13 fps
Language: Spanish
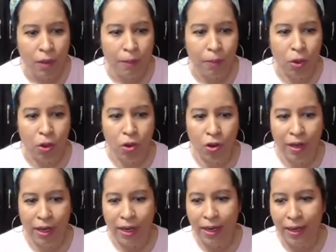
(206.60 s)
Por lo
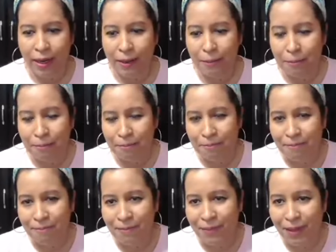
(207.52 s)
que
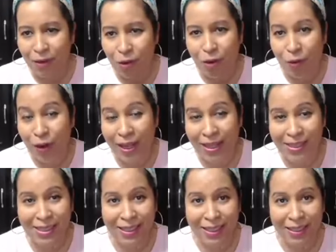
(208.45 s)
lo que voy a
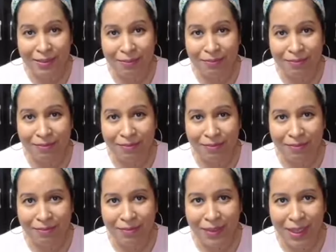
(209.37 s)
decir
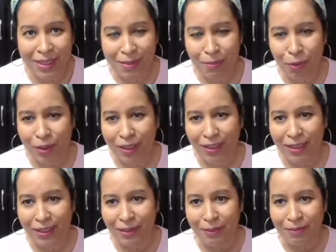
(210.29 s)
es
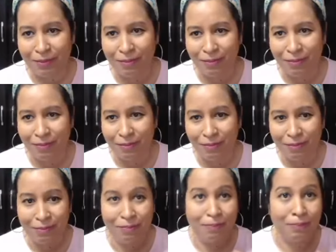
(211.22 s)
importante
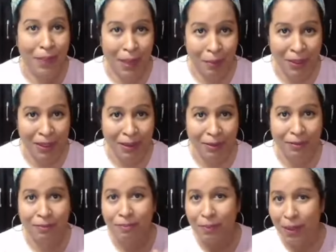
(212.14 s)
para mí,
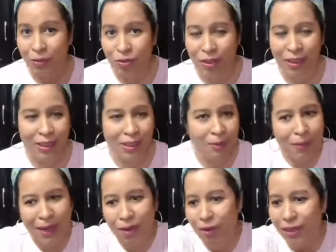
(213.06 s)
para ustedes,
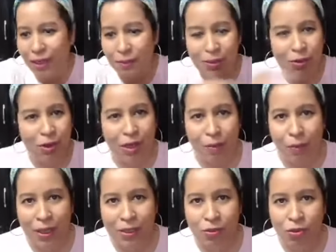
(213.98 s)
para cualquier persona que
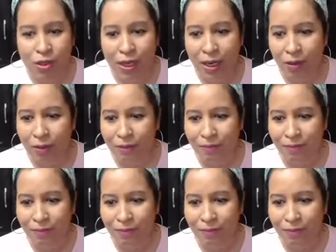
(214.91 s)
pueda escucharlo.